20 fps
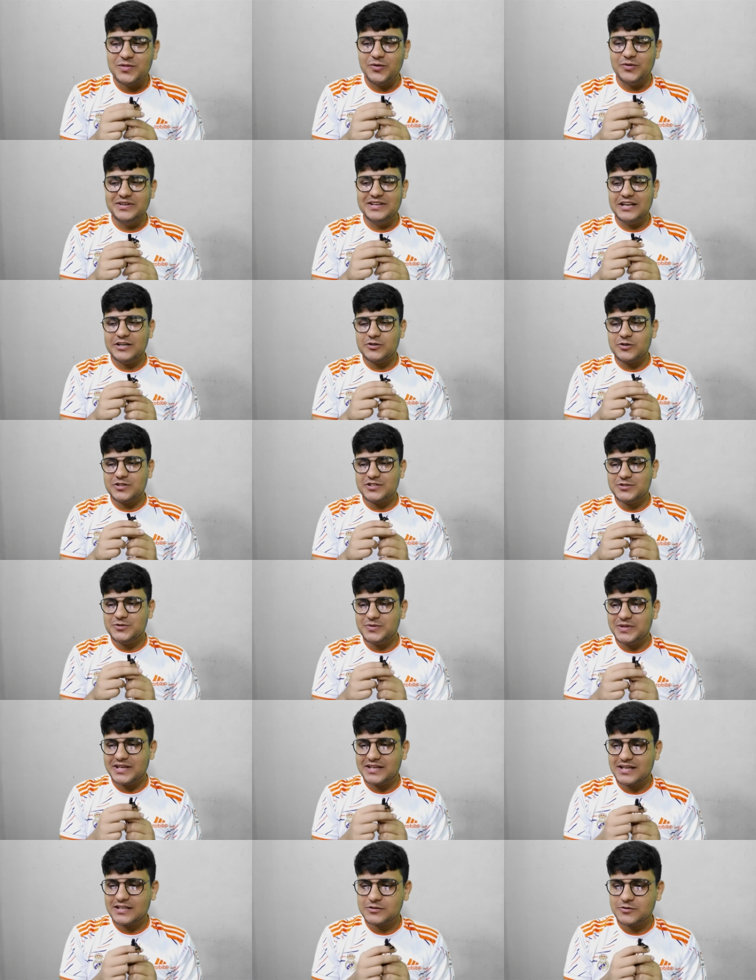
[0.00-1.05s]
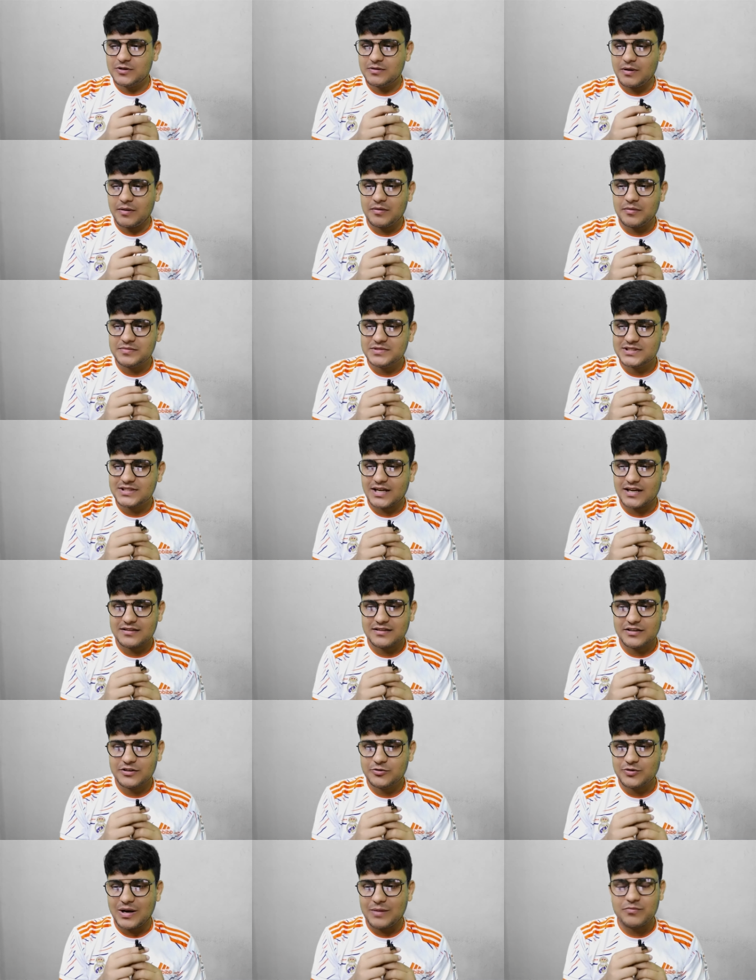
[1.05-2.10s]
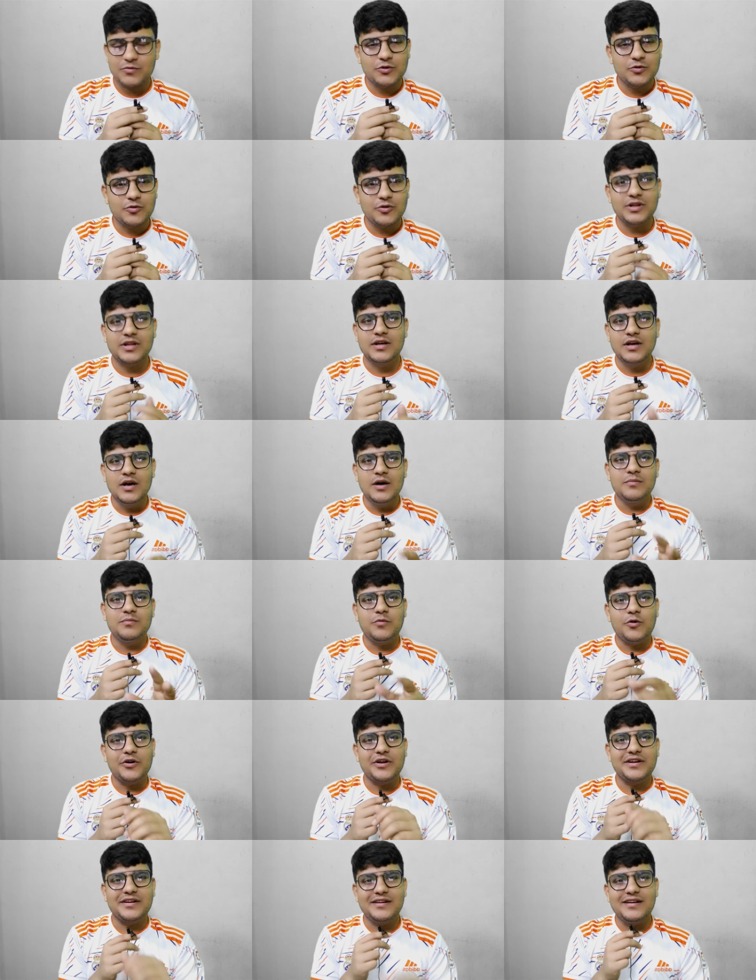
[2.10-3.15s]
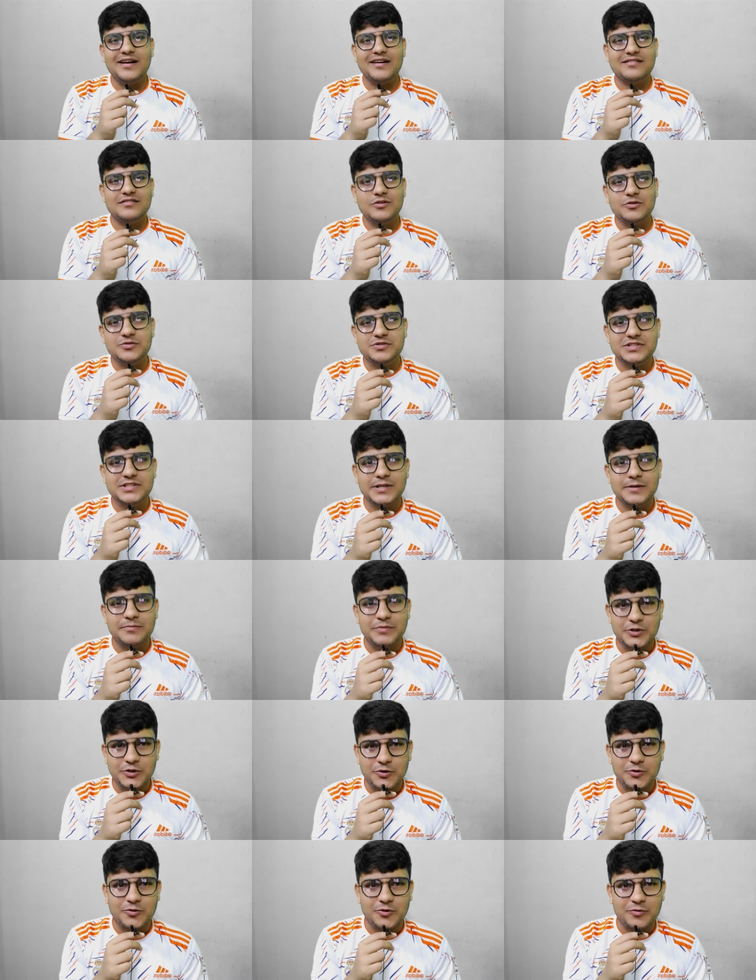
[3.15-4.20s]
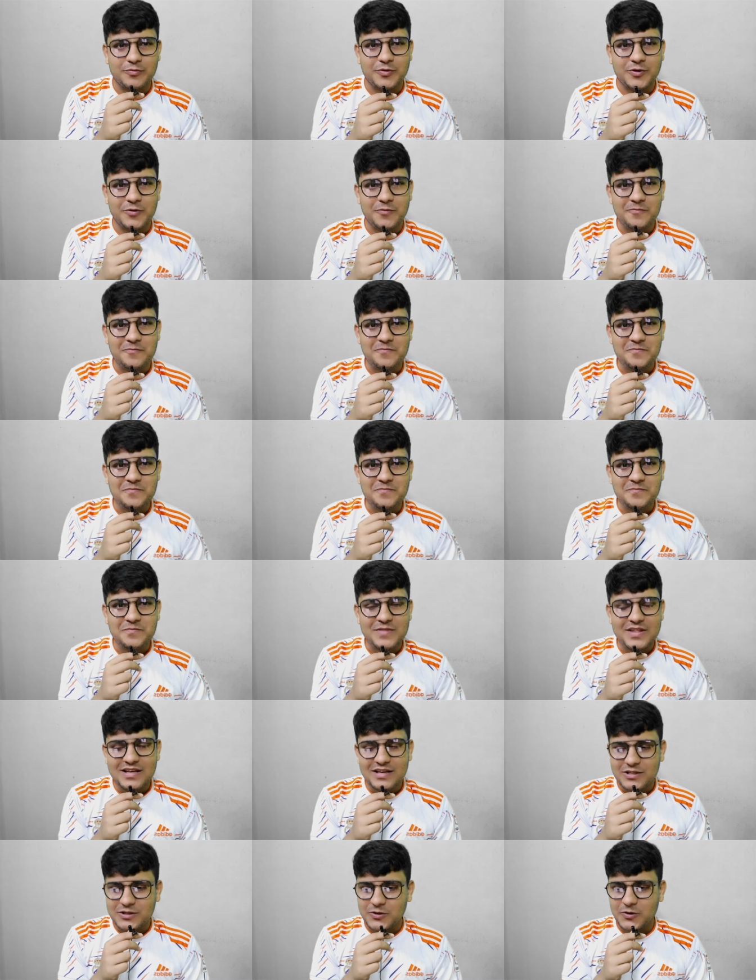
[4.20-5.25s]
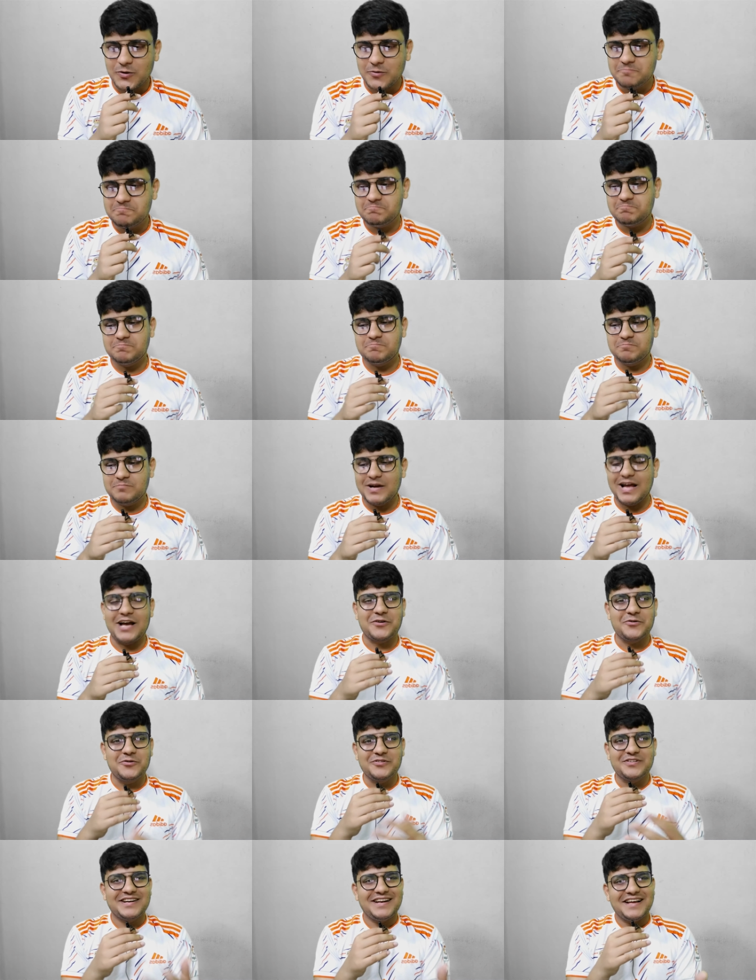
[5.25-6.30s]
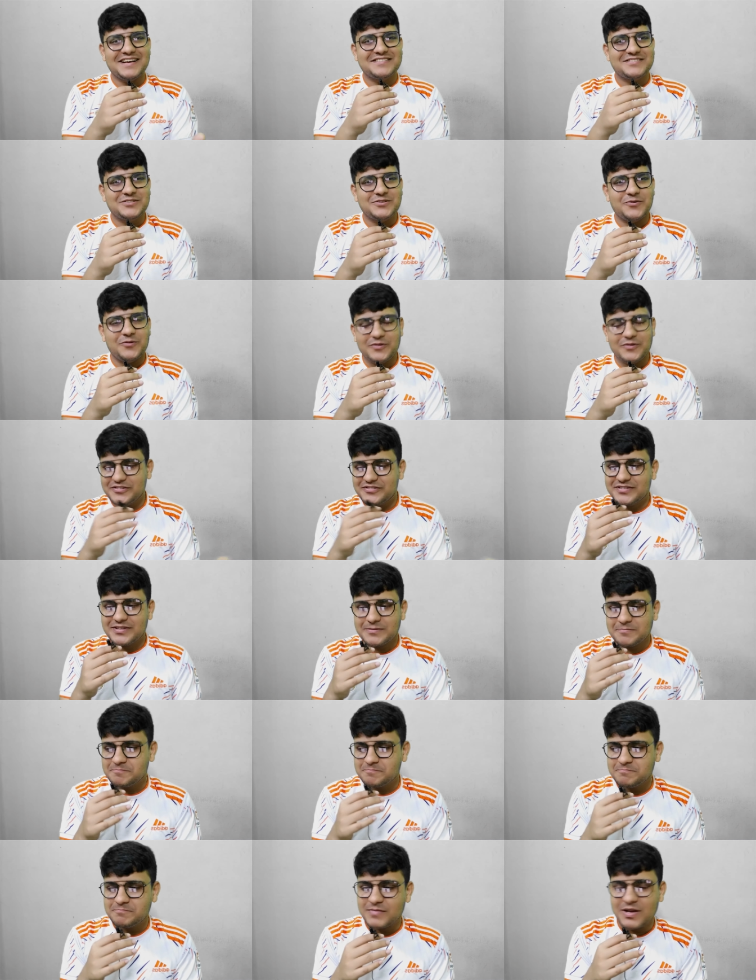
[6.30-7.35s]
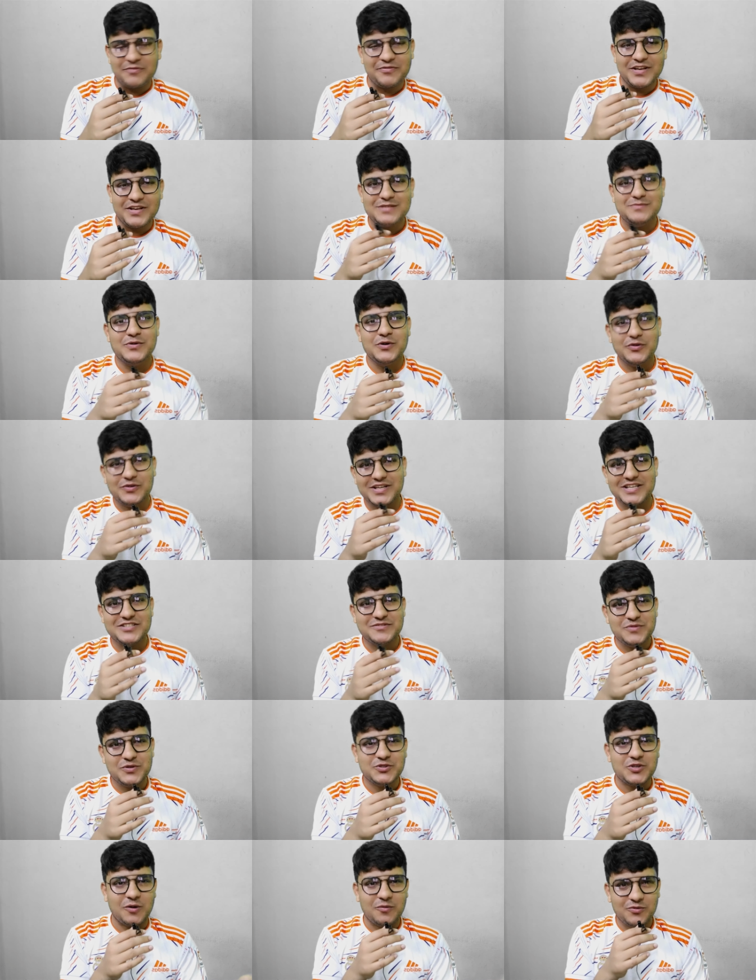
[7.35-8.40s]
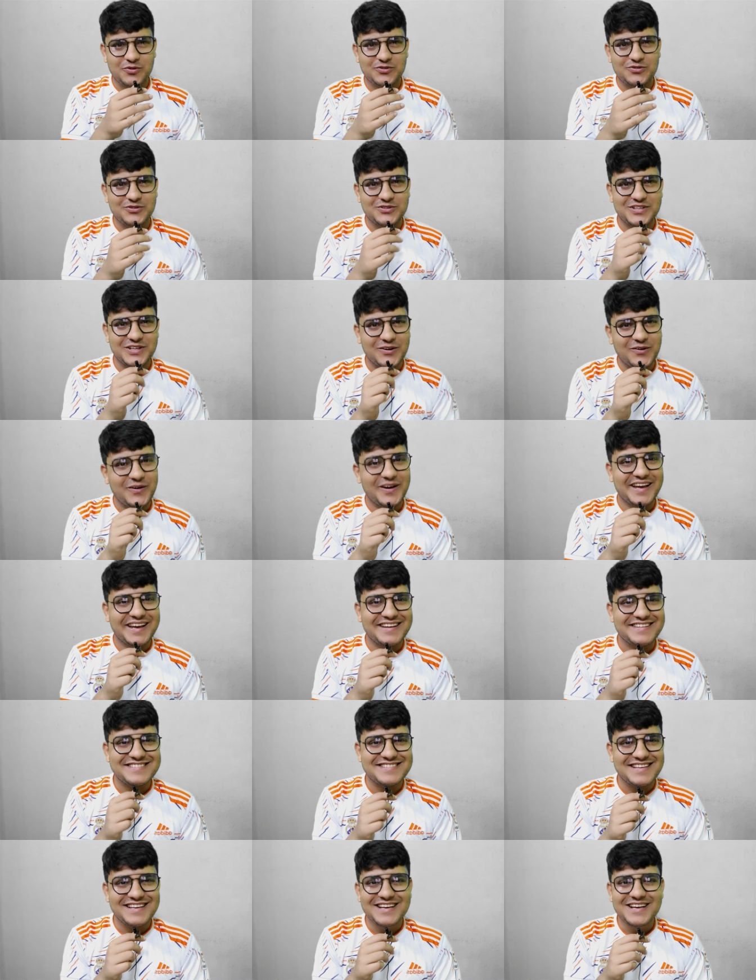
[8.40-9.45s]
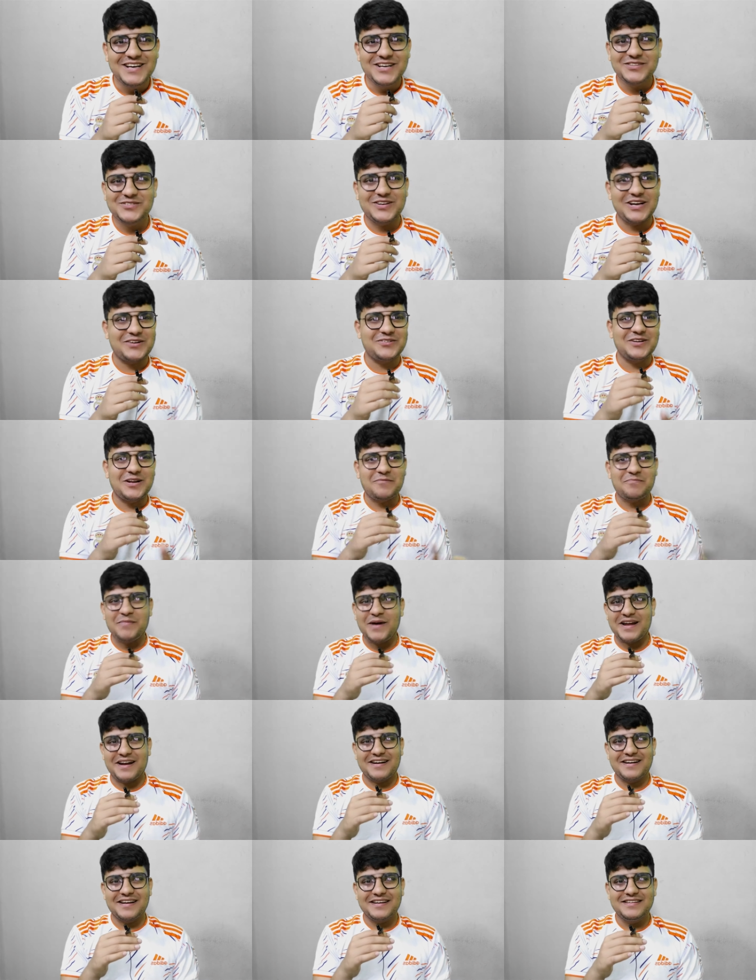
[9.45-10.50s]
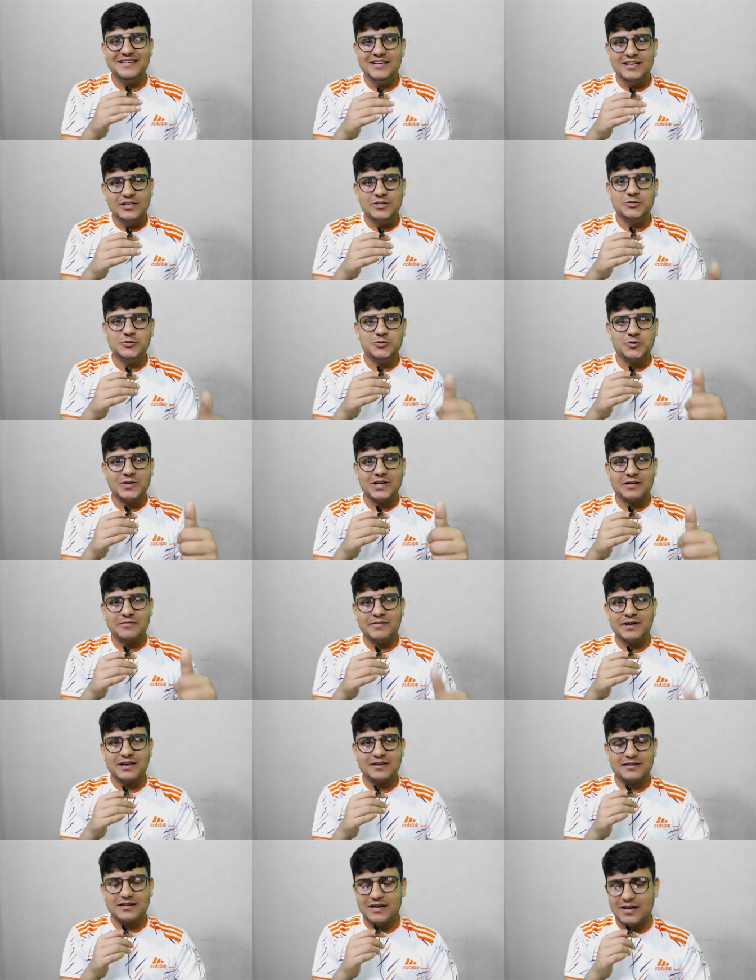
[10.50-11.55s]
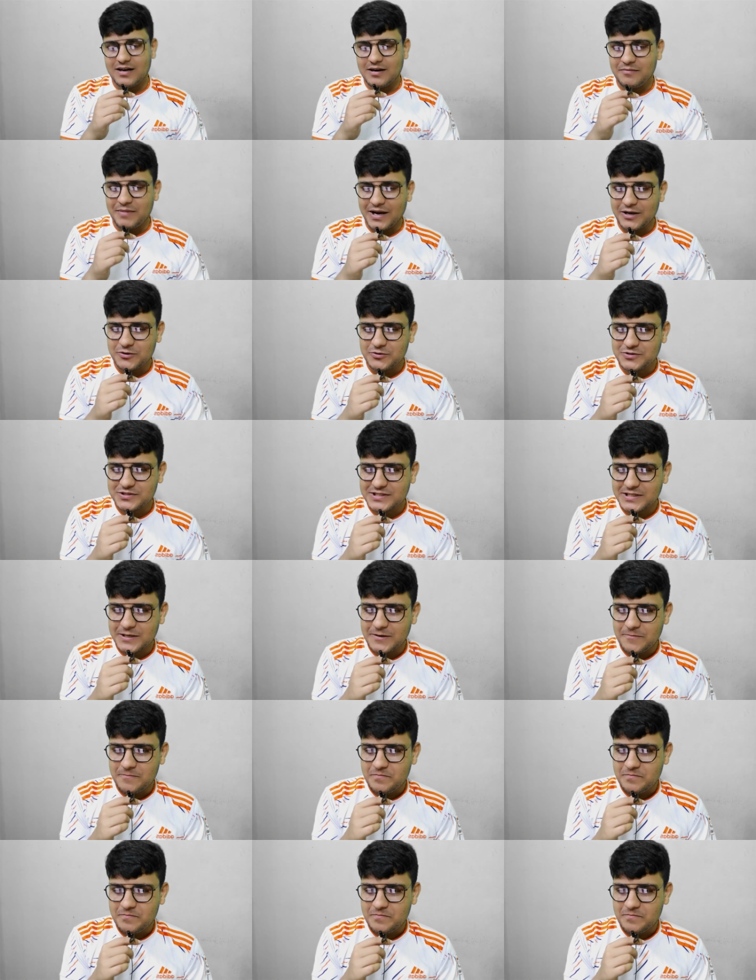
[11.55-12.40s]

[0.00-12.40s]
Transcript: তো ওই নেটওয়ার্ক ইস্যু দেখে আসলে ভাবলাম যে তাড়াতাড়ি একটু আপলোড করি পরে রিল্যাক্সে হচ্ছে ভিডিও করবো তো এখন রিল্যাক্স হয়েছি ফেসবুক টেসবুক সব কিছু ঠিক হয়ে গেছে তো এখন আর প্যারা নাই জুকারবাগ ভাই হচ্ছে